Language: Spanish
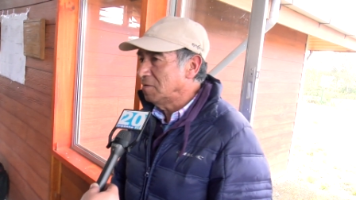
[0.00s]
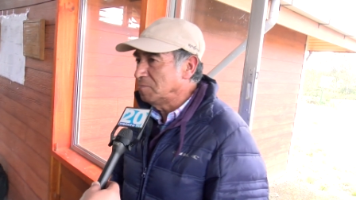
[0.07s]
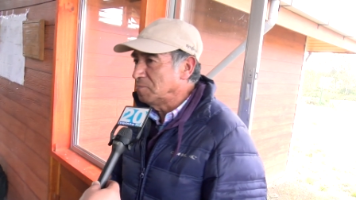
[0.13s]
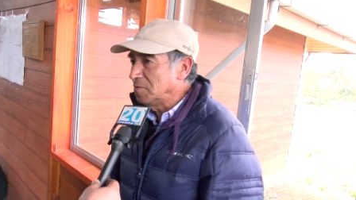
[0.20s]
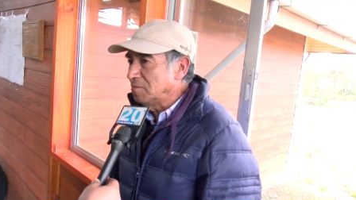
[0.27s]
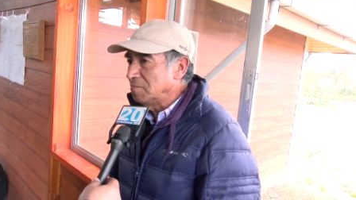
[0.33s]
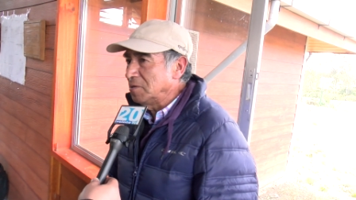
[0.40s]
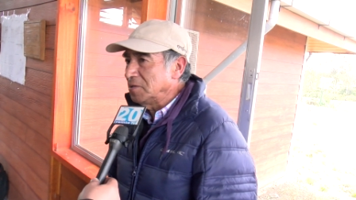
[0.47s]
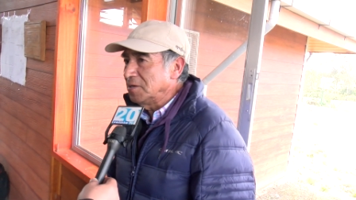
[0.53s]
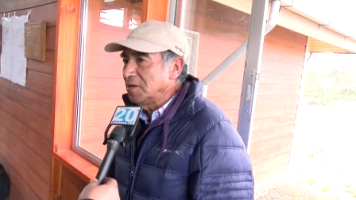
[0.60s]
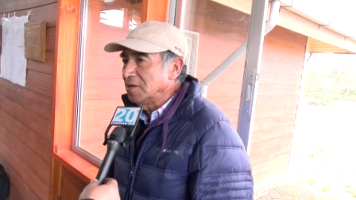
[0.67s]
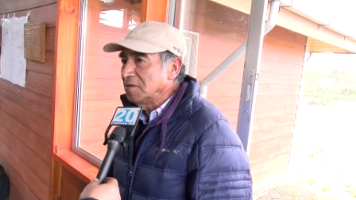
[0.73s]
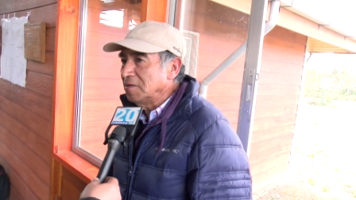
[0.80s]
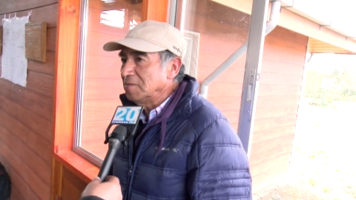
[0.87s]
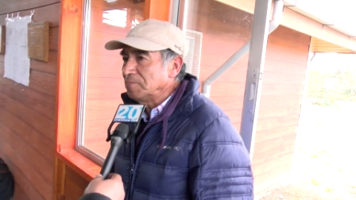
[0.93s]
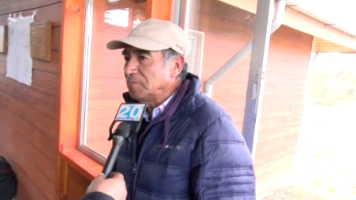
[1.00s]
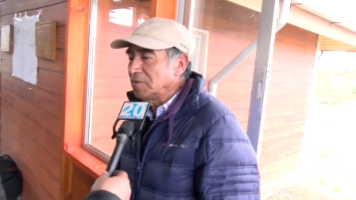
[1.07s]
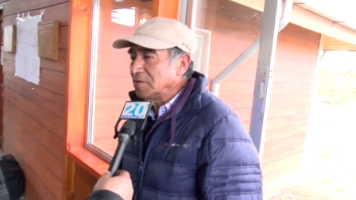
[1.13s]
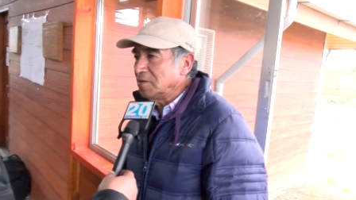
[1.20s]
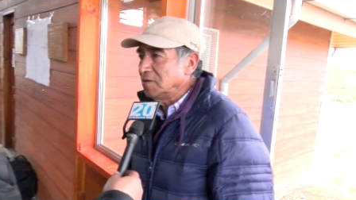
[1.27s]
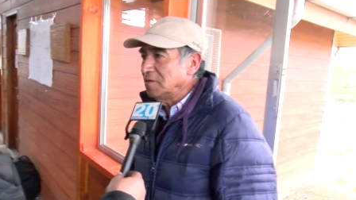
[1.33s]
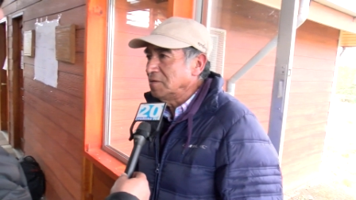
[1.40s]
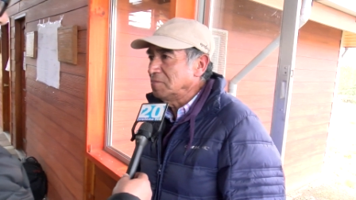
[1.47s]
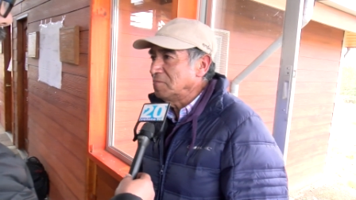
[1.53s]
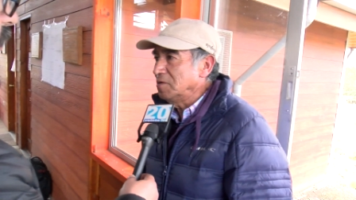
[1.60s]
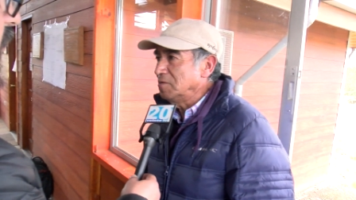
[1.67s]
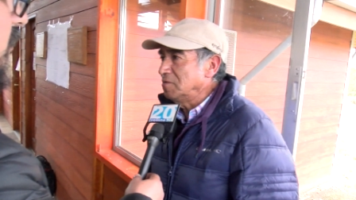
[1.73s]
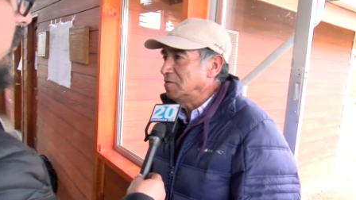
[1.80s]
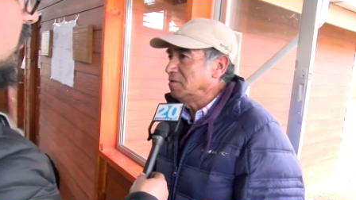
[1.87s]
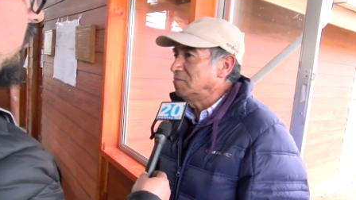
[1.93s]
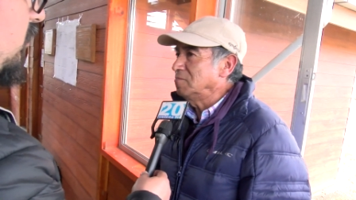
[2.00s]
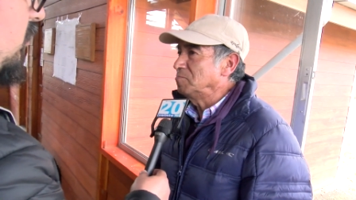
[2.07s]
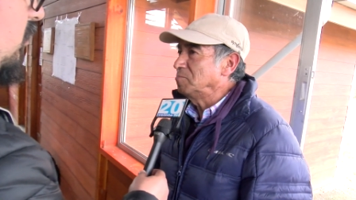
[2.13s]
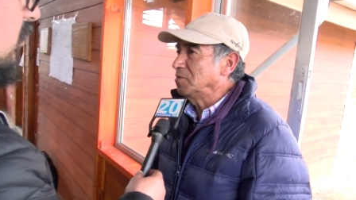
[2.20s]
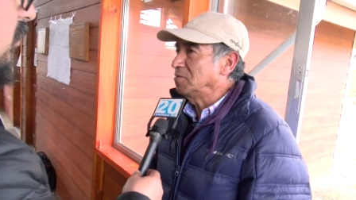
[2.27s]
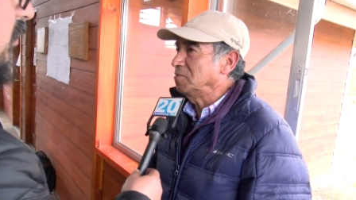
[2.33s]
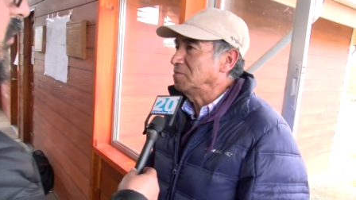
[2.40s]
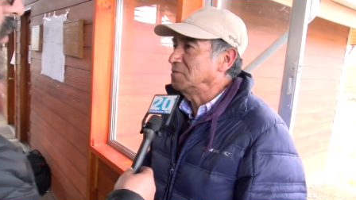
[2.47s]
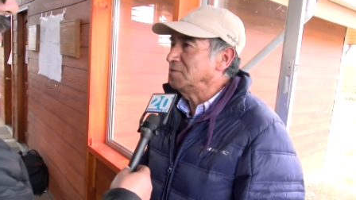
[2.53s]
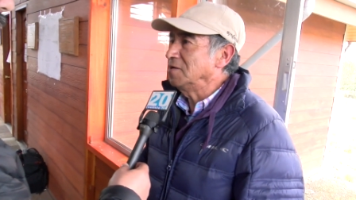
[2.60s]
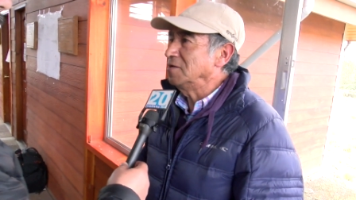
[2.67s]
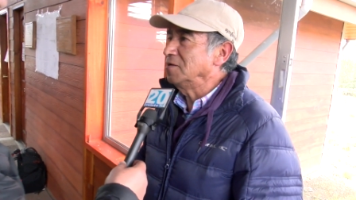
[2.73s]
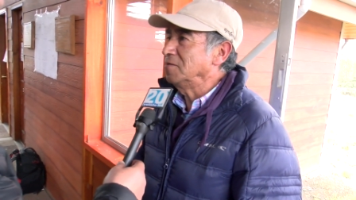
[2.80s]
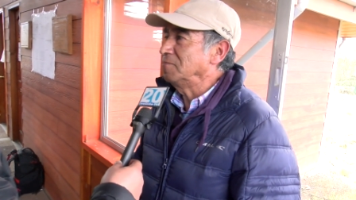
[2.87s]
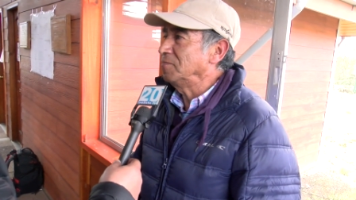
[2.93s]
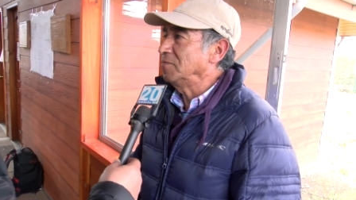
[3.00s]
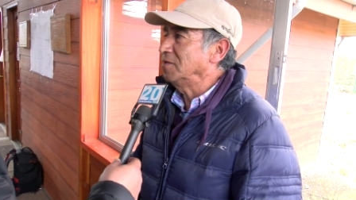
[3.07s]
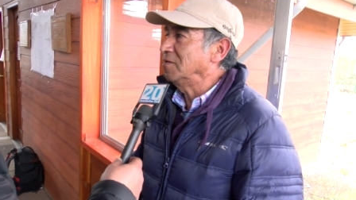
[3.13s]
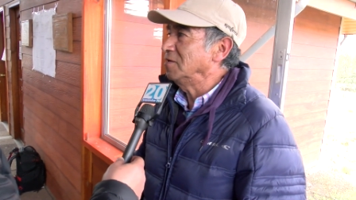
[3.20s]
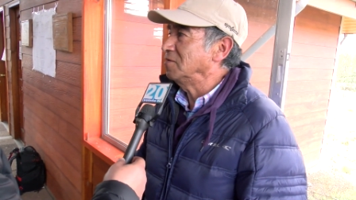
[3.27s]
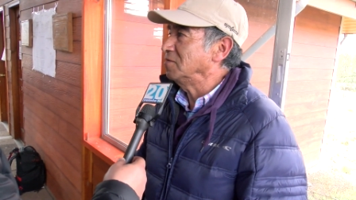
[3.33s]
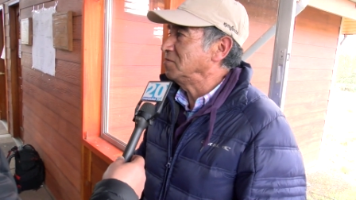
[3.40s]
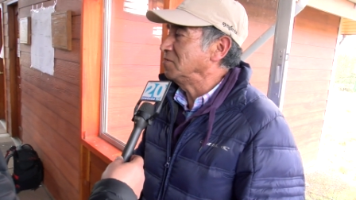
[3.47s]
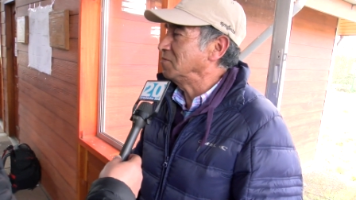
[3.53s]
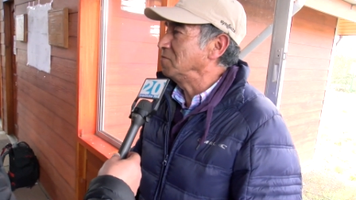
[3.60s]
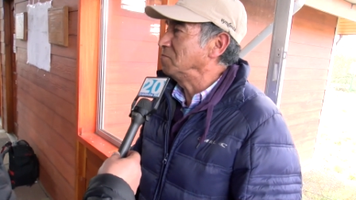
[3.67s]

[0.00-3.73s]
por lo material que, bueno, los inspectores saben, el